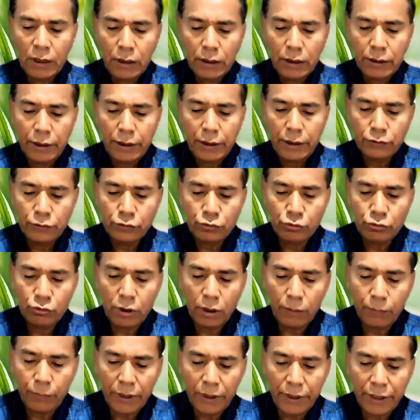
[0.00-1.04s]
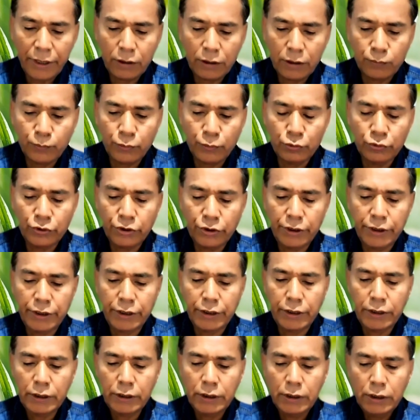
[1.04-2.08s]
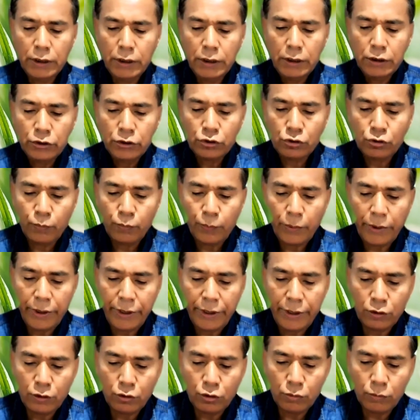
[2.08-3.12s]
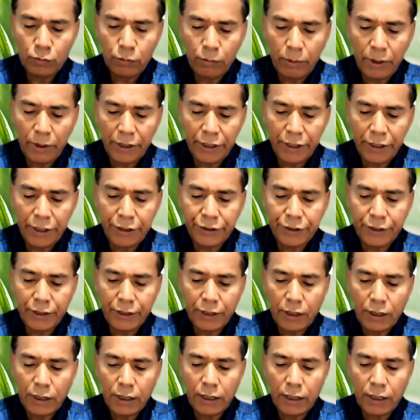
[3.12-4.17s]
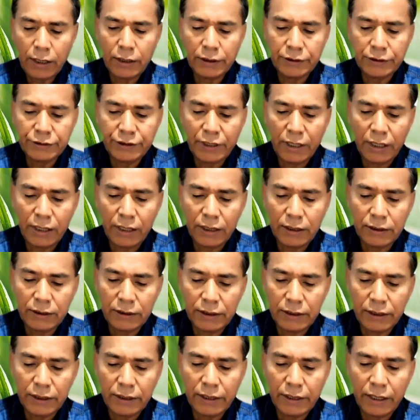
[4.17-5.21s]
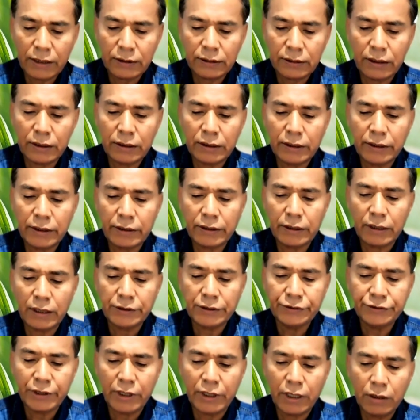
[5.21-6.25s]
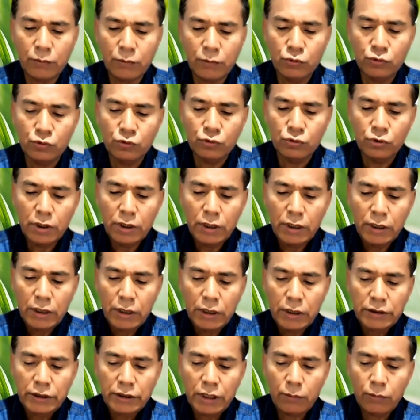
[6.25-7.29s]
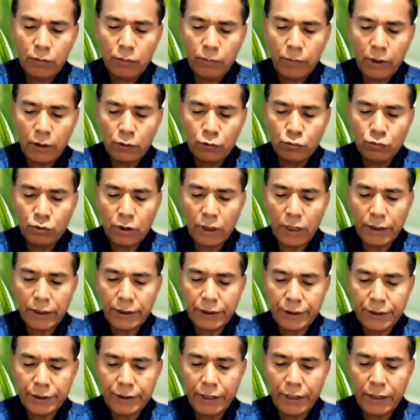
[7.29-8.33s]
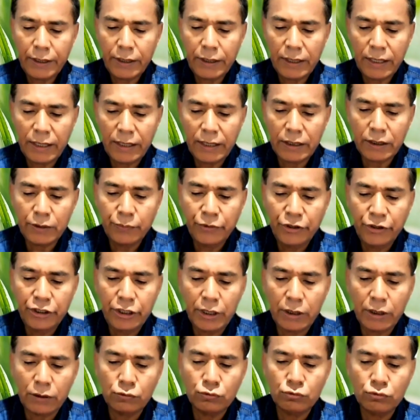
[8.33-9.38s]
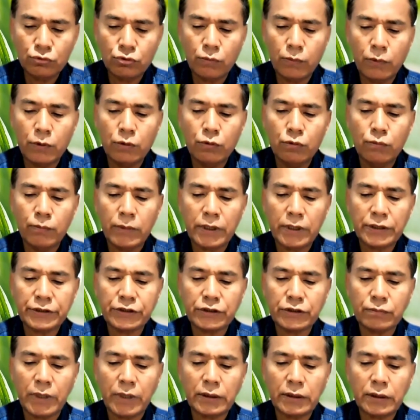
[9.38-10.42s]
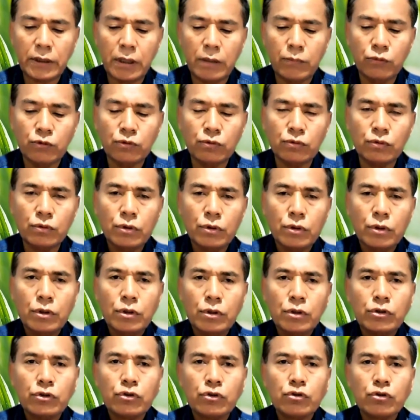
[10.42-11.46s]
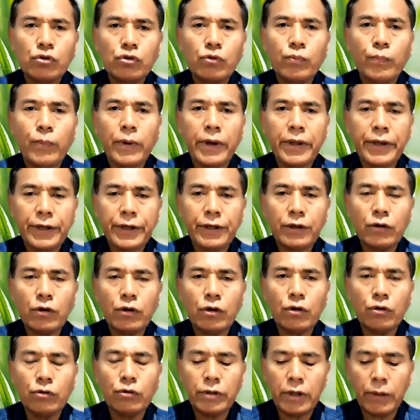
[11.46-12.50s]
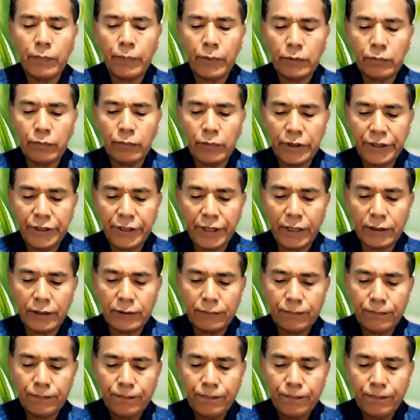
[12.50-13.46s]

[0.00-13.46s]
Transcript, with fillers: Dan juga pakaian putih supaya engkau memakainya, agar jangan kelihatan ketelanjanganmu yang memalukan dan lagi minyak untuk melumas matamu supaya engkau dapat melihat.